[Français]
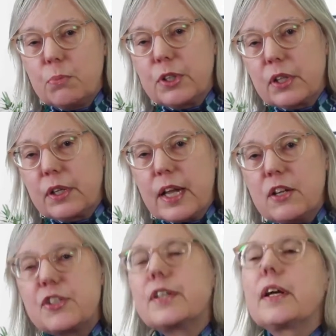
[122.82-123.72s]
de
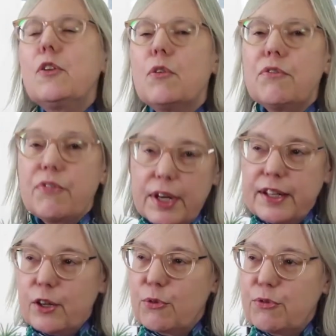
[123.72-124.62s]
motoneige tirées de
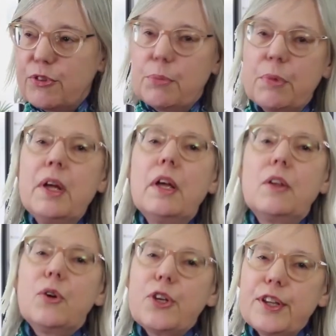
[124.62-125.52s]
21 films.
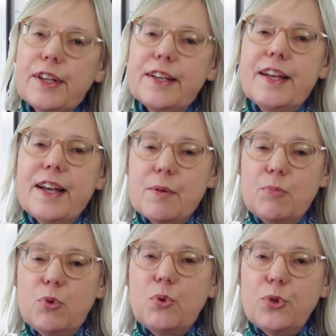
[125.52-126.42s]
Donc, il y a des,
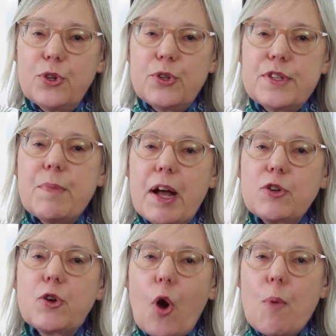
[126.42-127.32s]
beaucoup
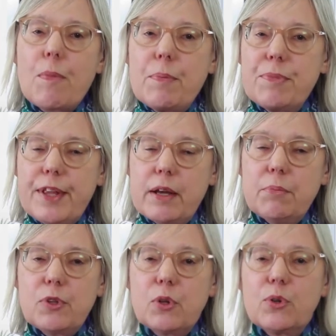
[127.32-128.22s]
d'images sur un même
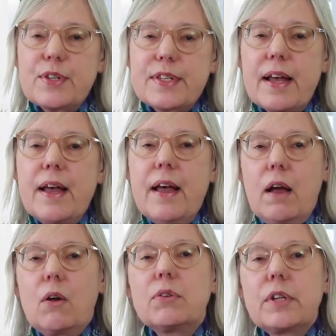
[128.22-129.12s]
thème, donc ça
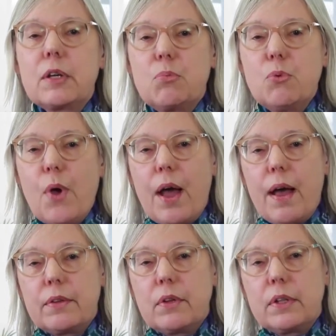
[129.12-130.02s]
contribue
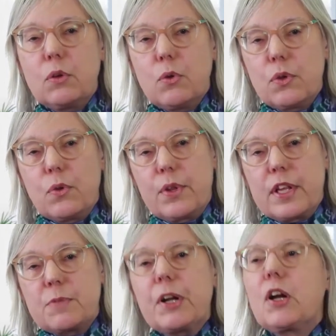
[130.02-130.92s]
à donner un,
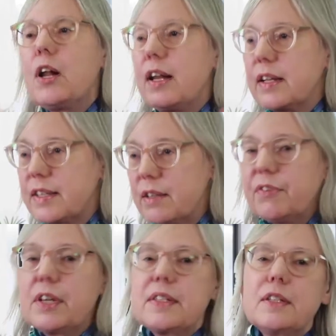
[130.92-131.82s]
aspect
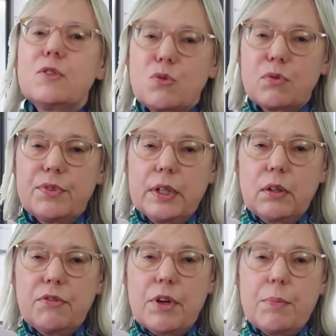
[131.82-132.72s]
collectif à ces souvenirs
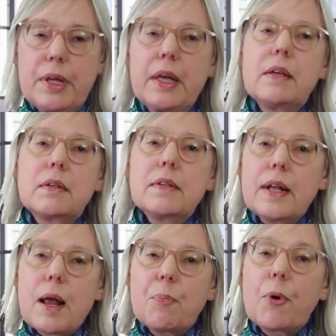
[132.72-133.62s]
de famille. Ça,
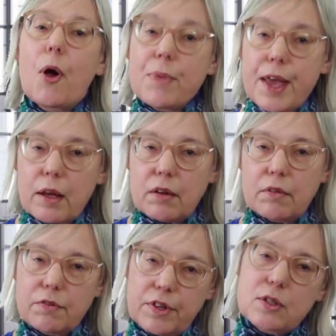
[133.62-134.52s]
c'est la première
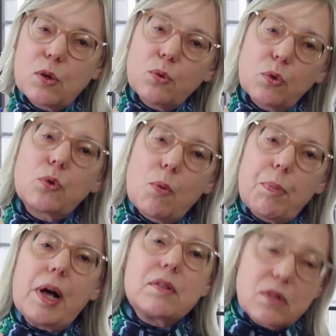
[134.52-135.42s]
façon dont on
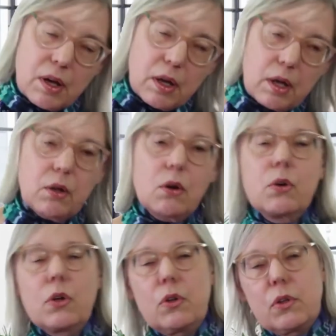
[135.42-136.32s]
passe
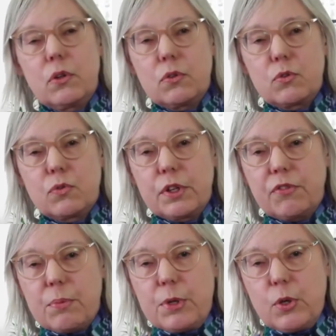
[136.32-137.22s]
donc de
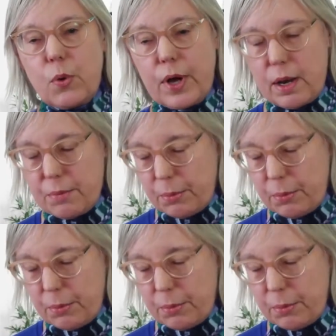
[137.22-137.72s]
souvenirs familiaux à la